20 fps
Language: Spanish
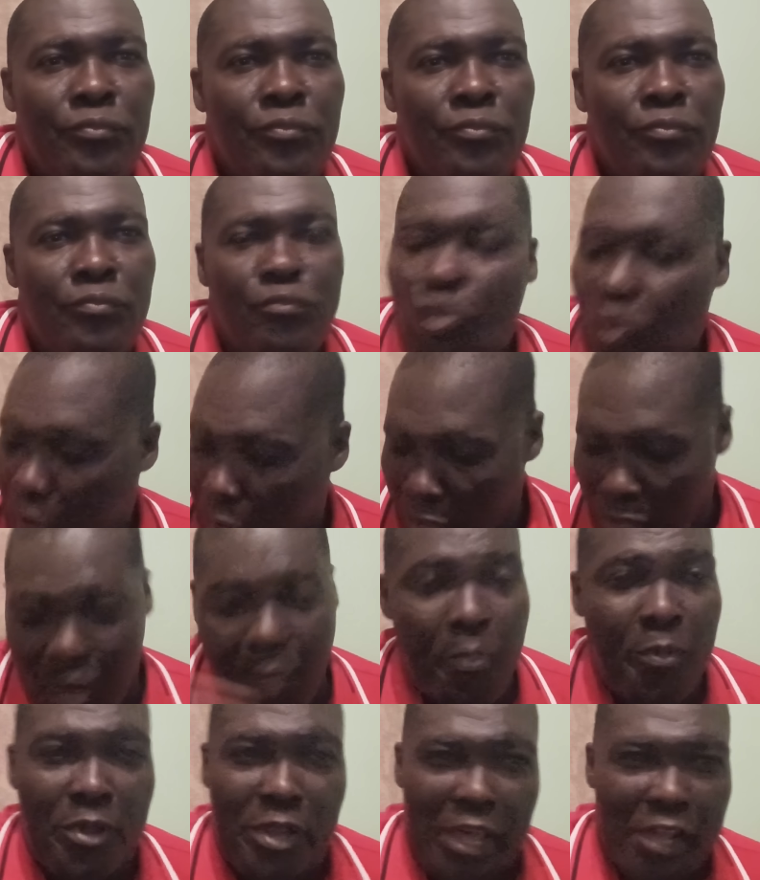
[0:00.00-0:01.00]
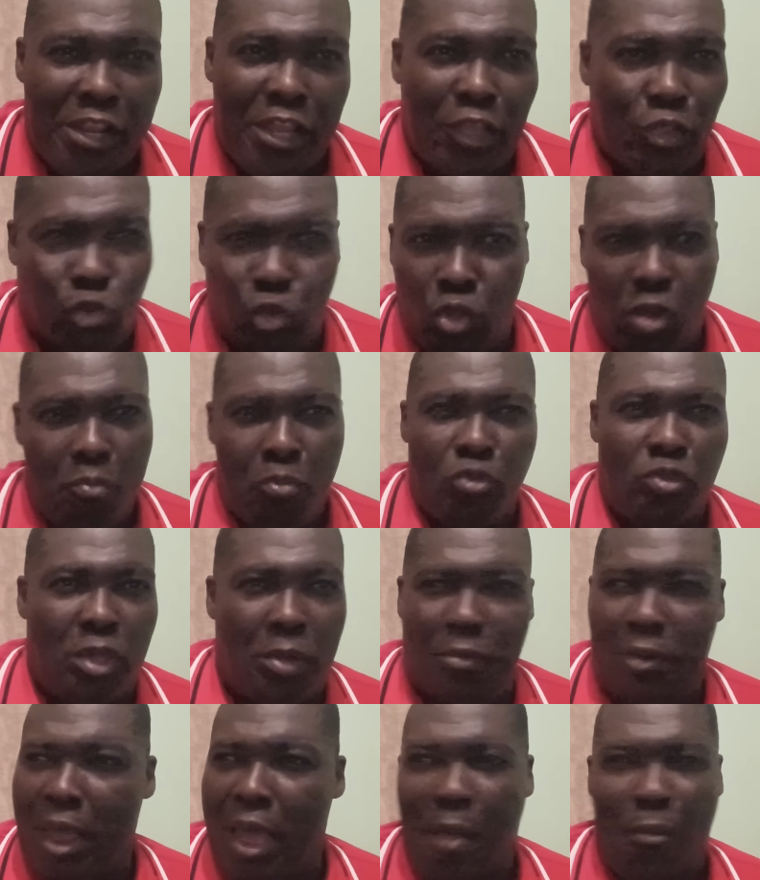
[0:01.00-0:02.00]
Porque ahora por las redes todo el mundo es
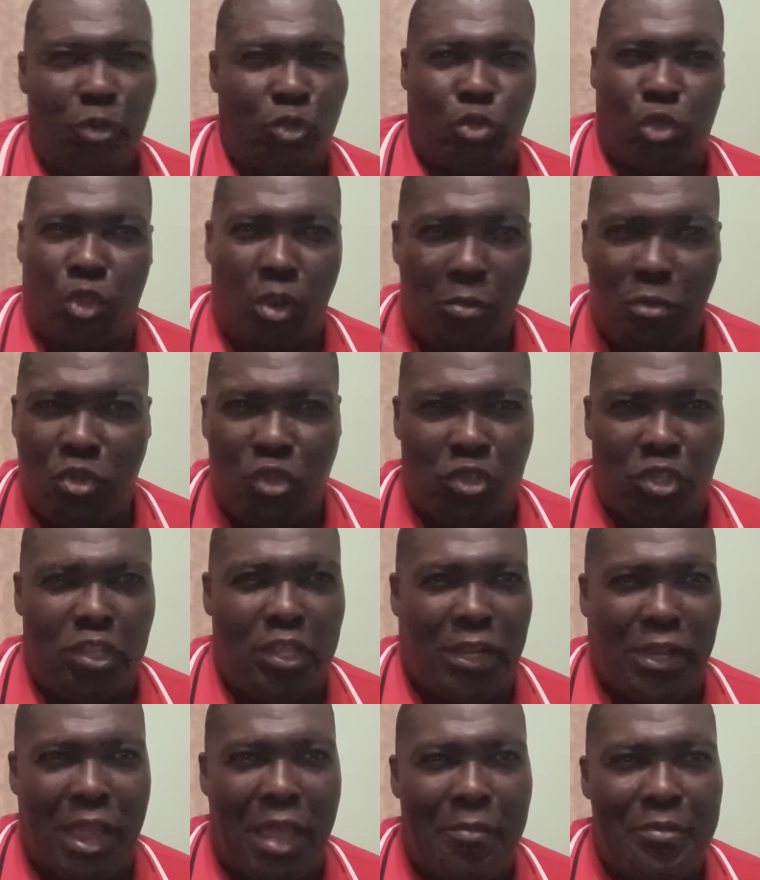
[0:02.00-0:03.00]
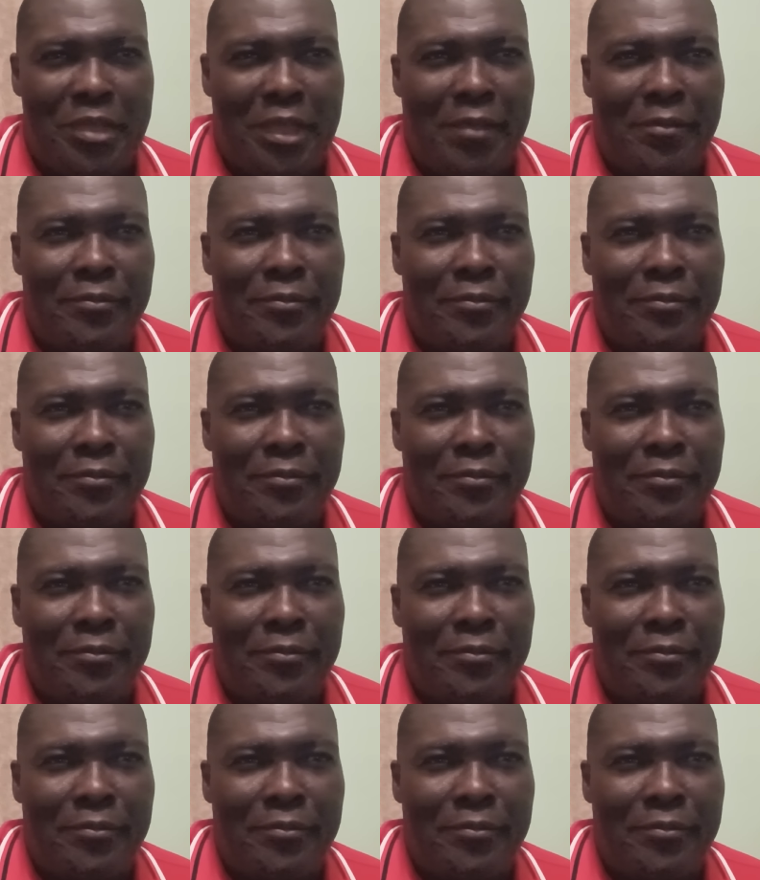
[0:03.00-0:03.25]
bravo, todo el mundo tiene rabia.